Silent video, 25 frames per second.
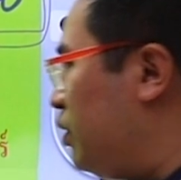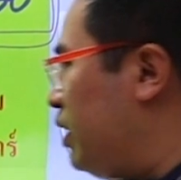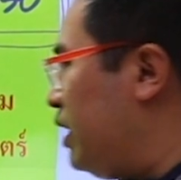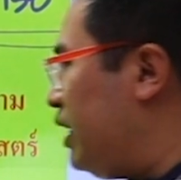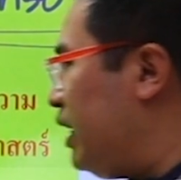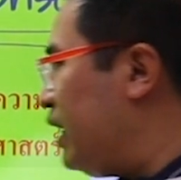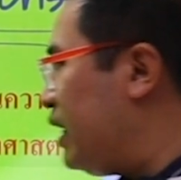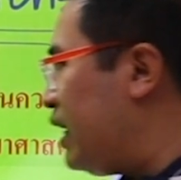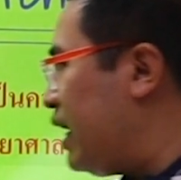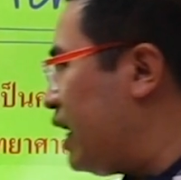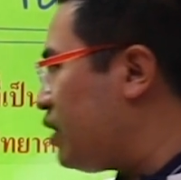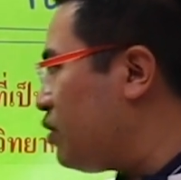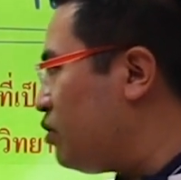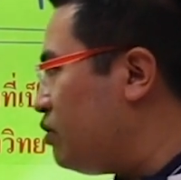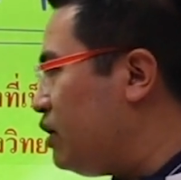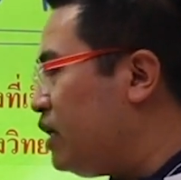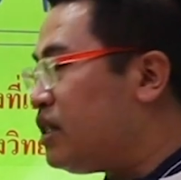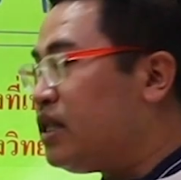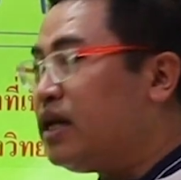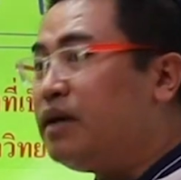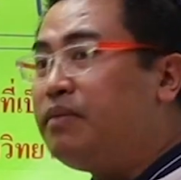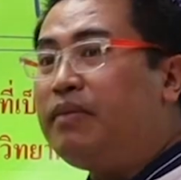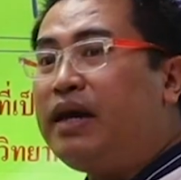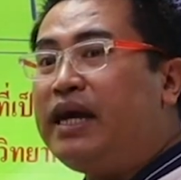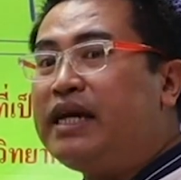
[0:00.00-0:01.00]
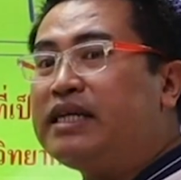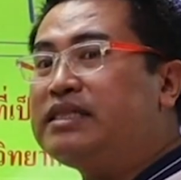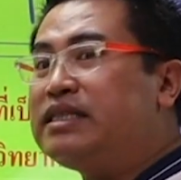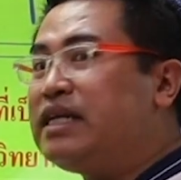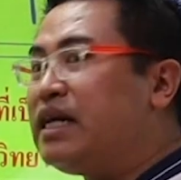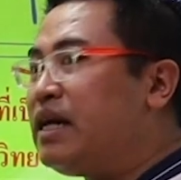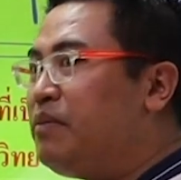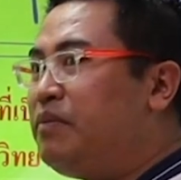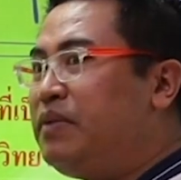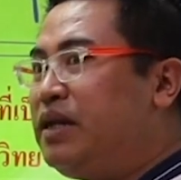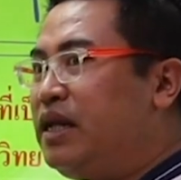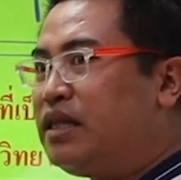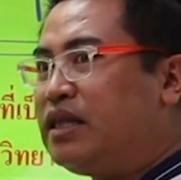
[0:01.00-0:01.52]
ดูดีๆนะตรงนี้เติม s นะ
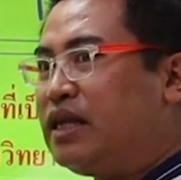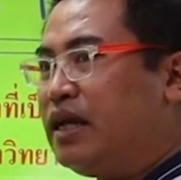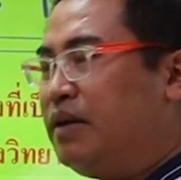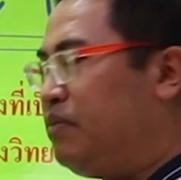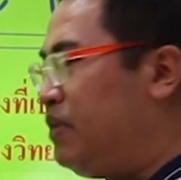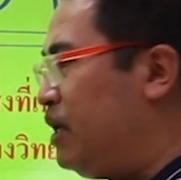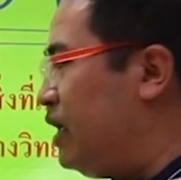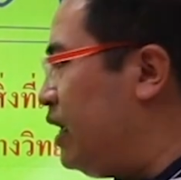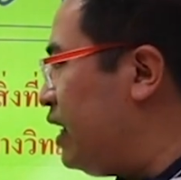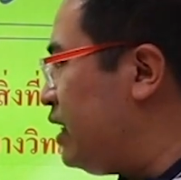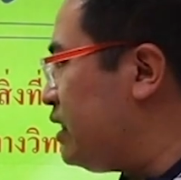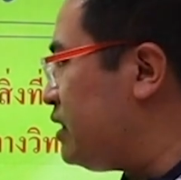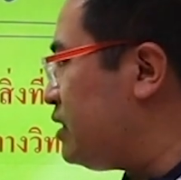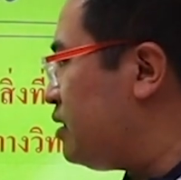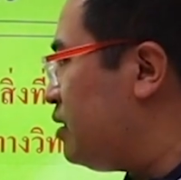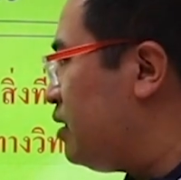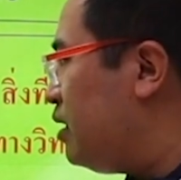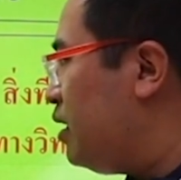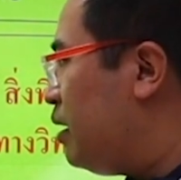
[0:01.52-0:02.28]
ครับไม่ได้เติม es